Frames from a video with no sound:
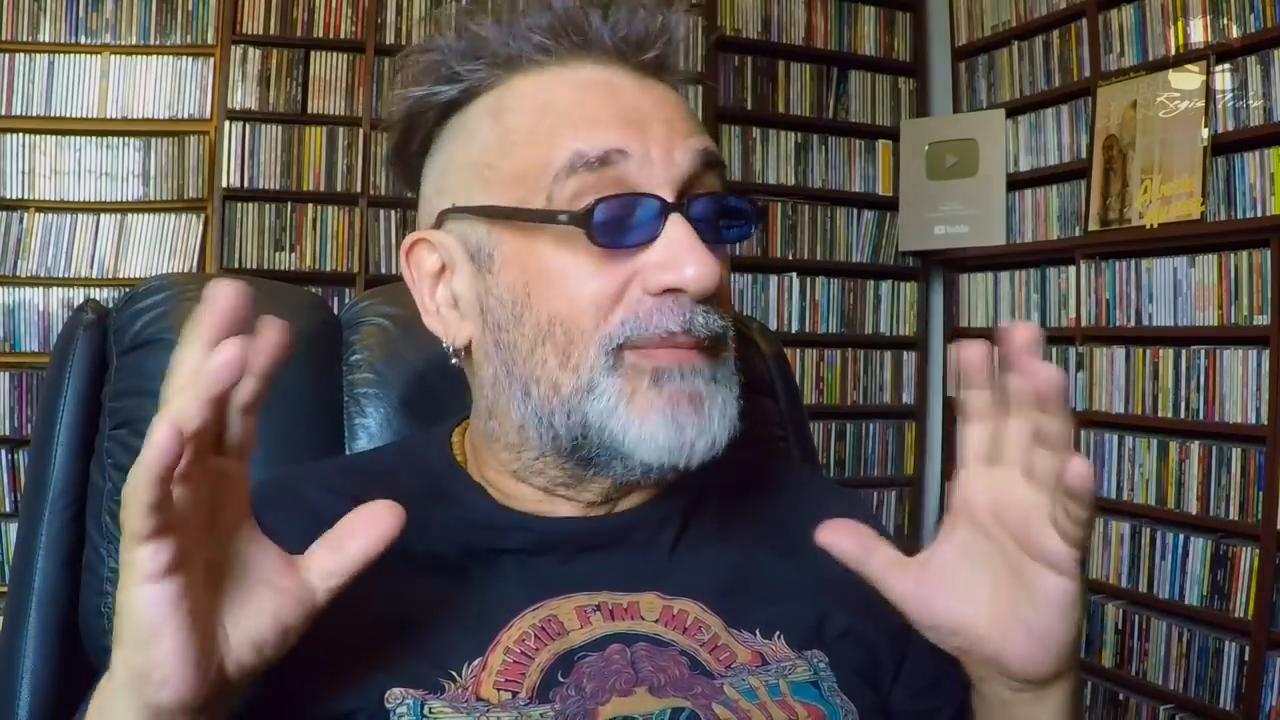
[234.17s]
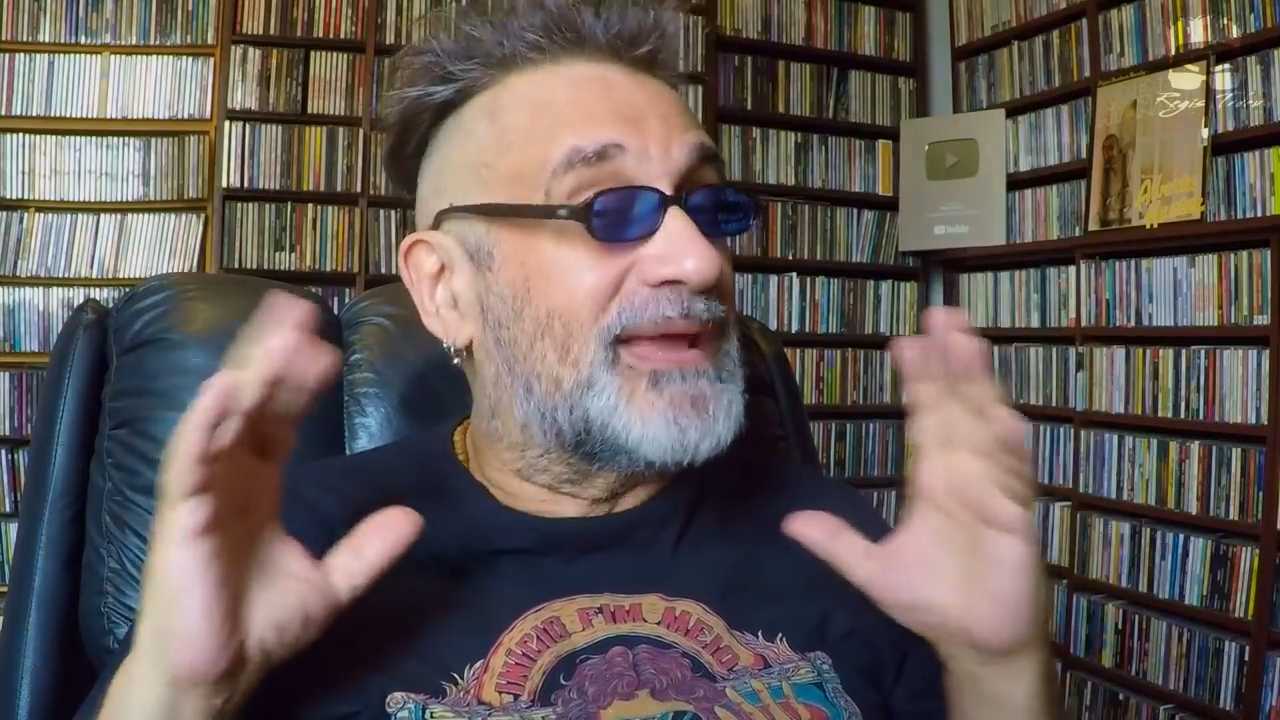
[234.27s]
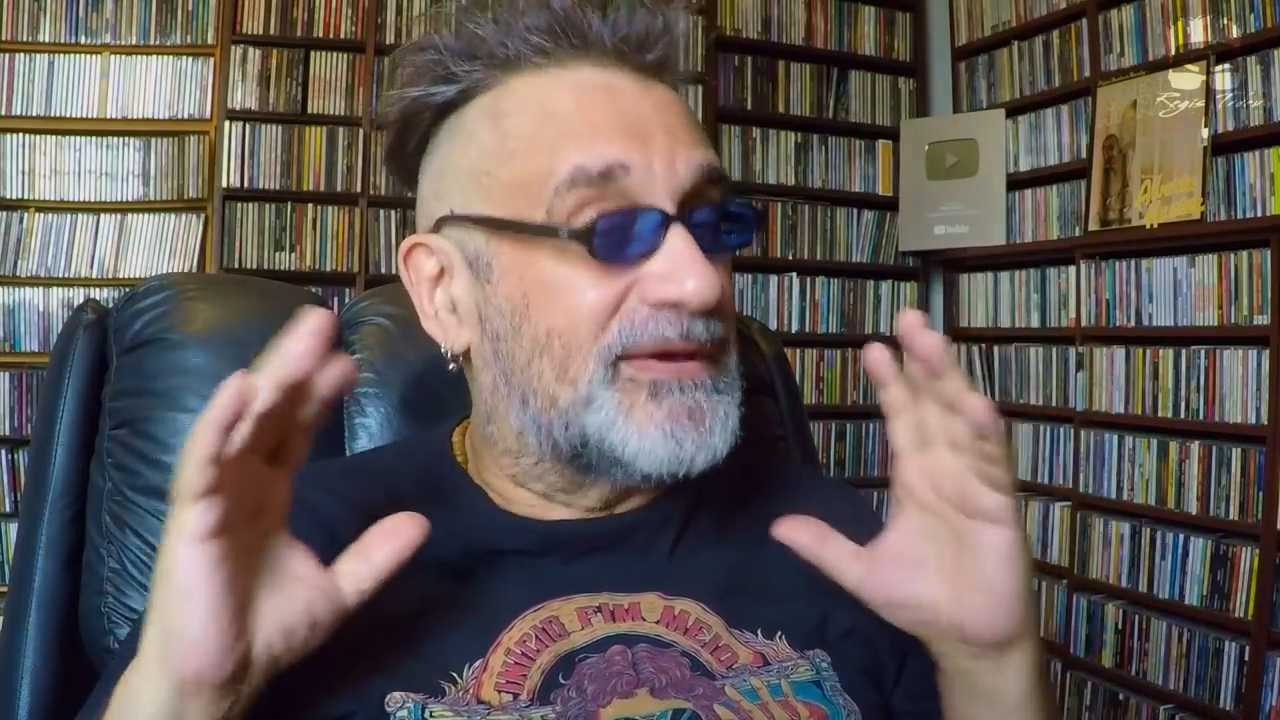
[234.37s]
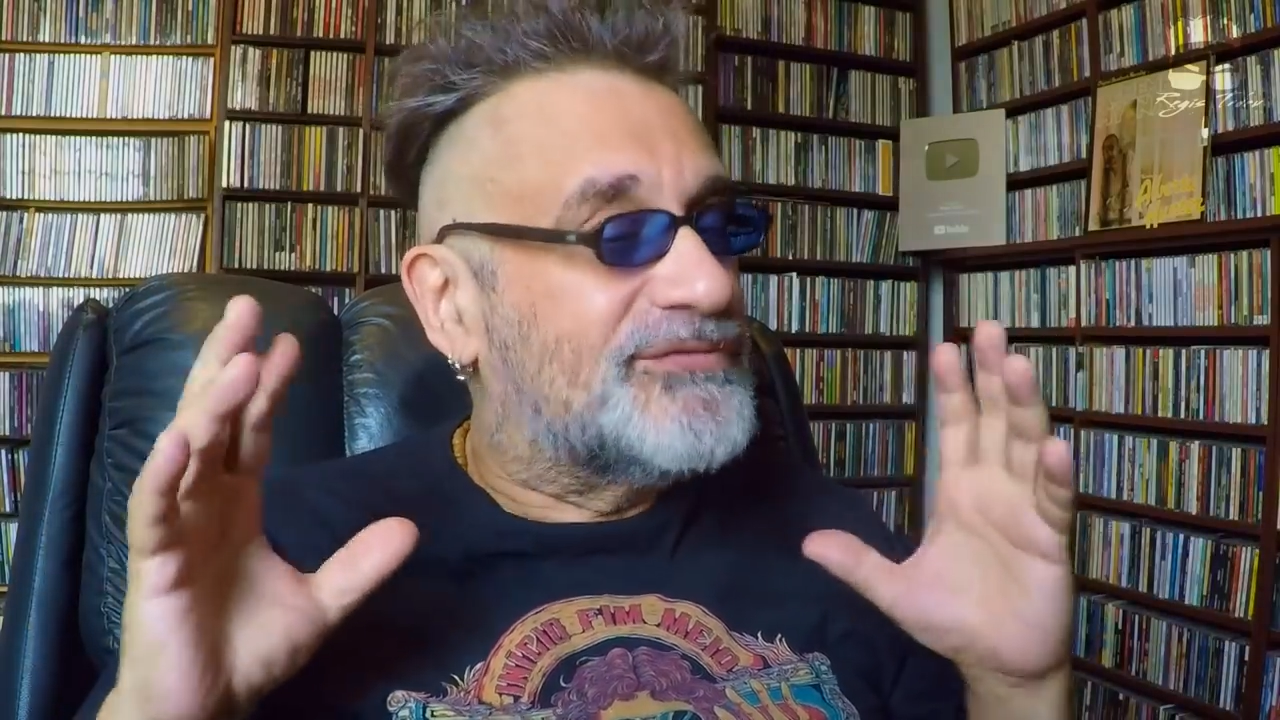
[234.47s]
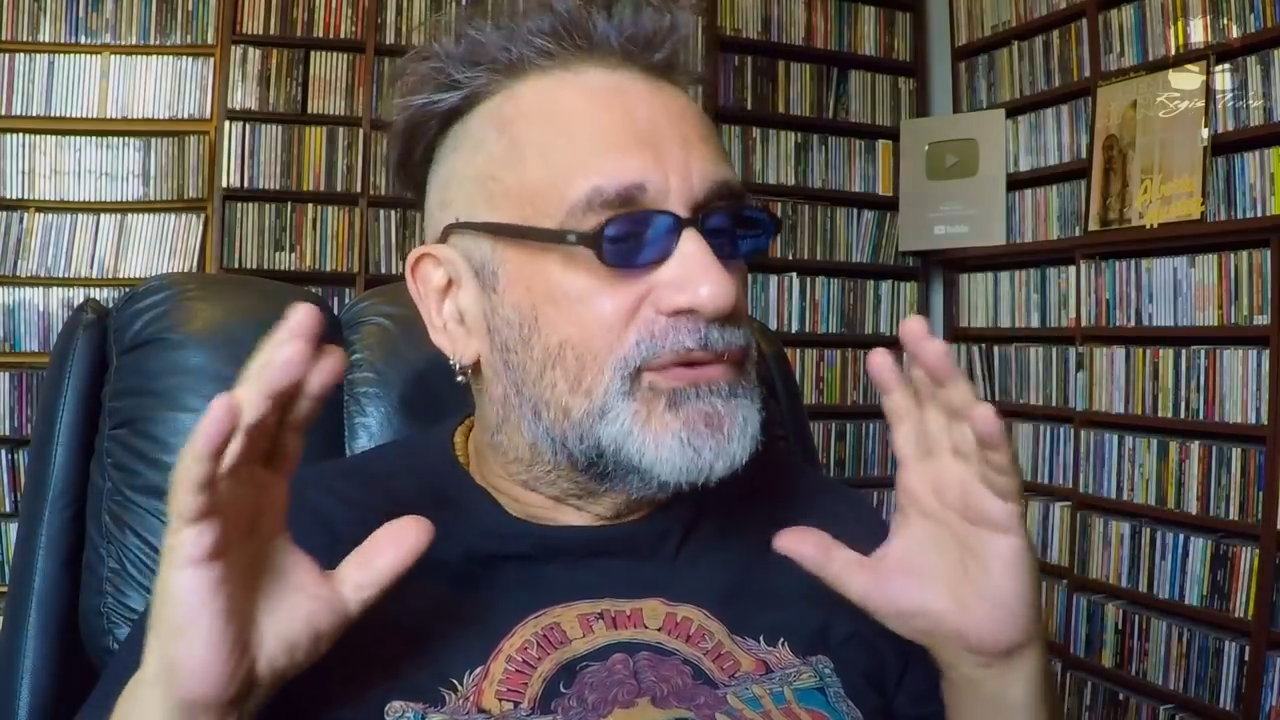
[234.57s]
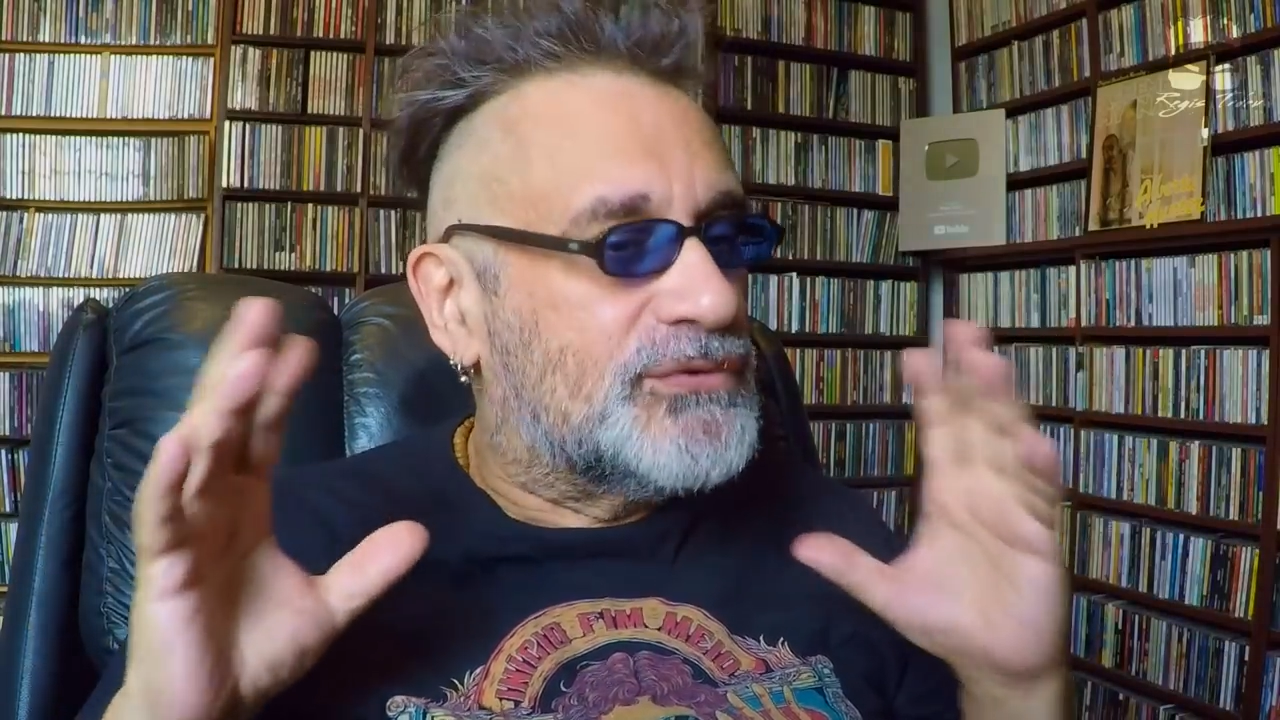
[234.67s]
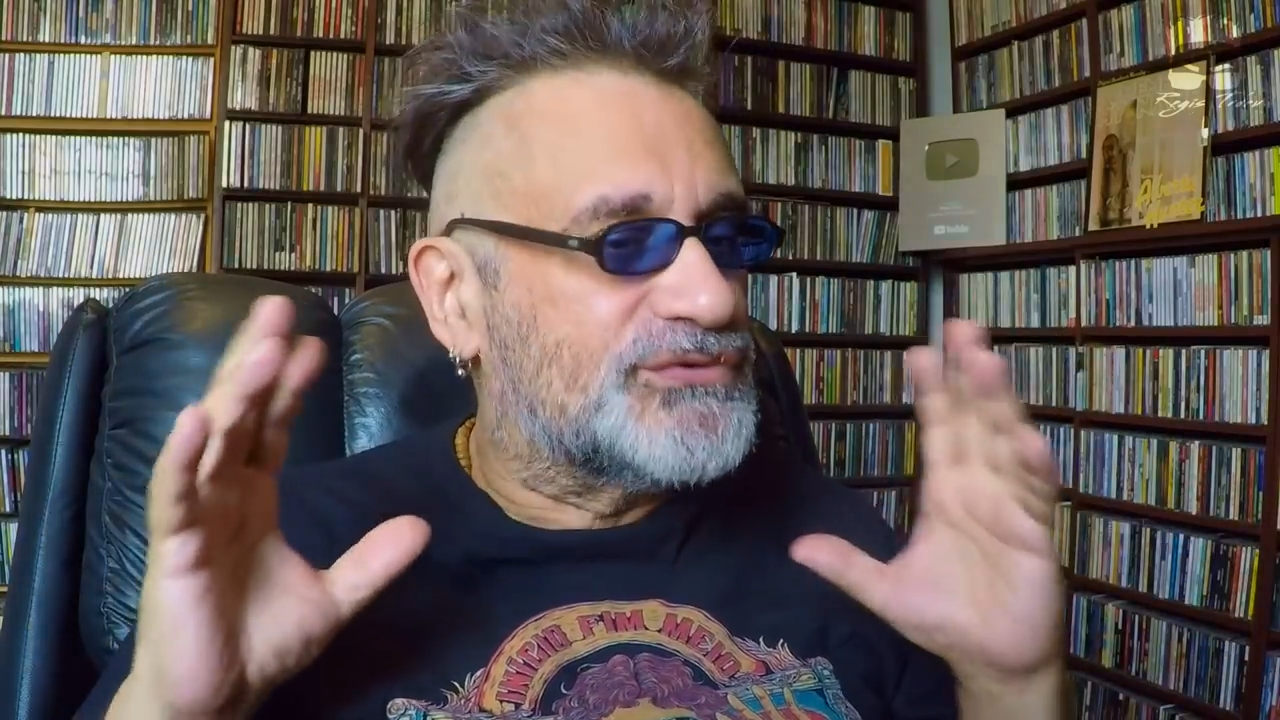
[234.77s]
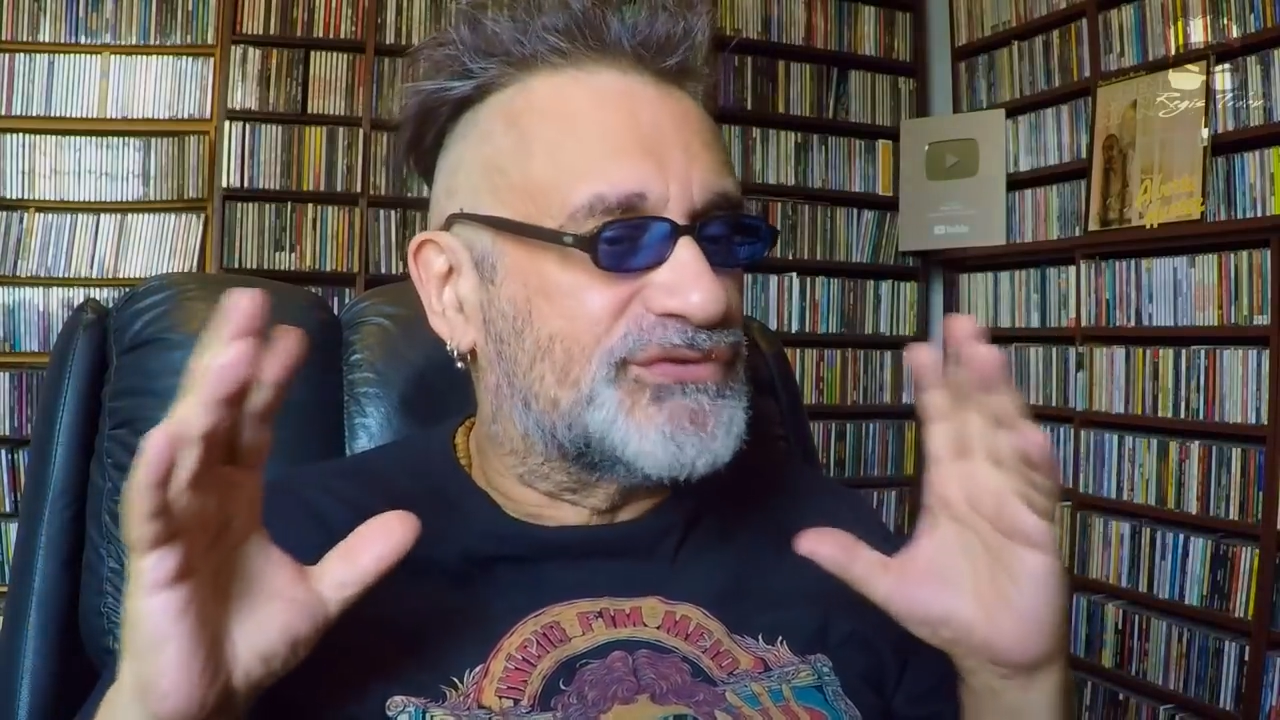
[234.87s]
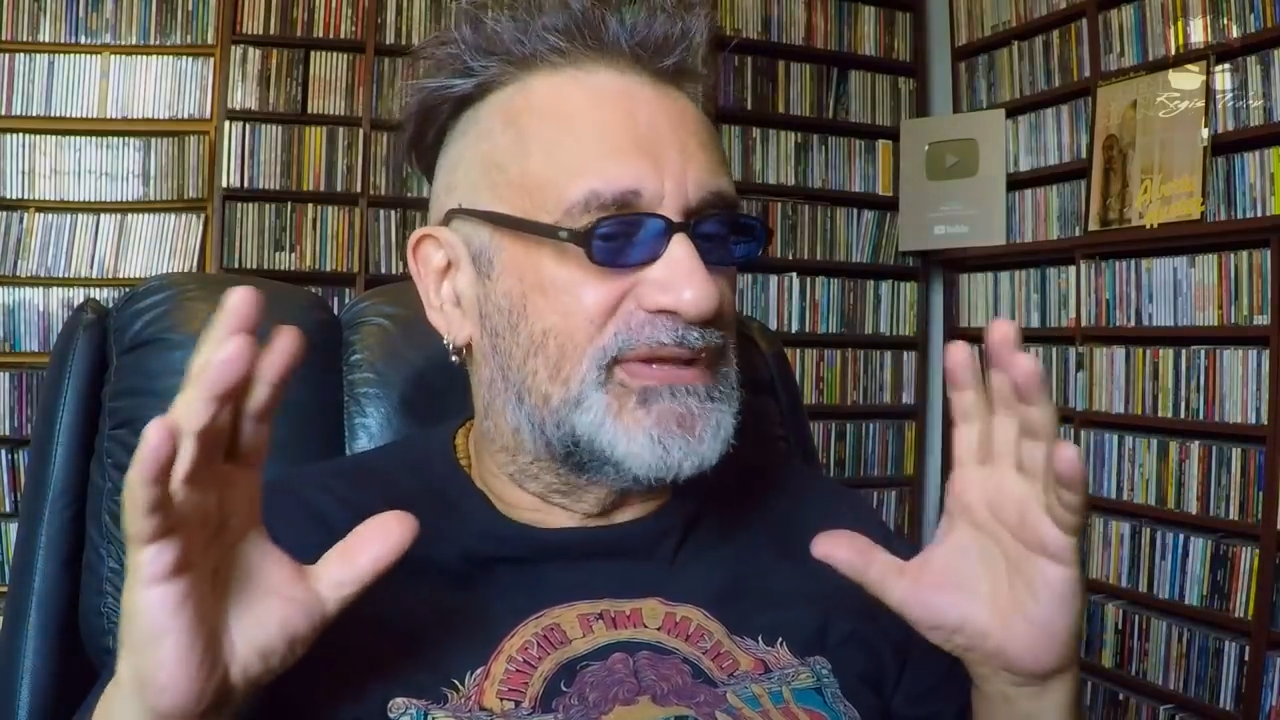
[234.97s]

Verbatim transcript: maravilhoso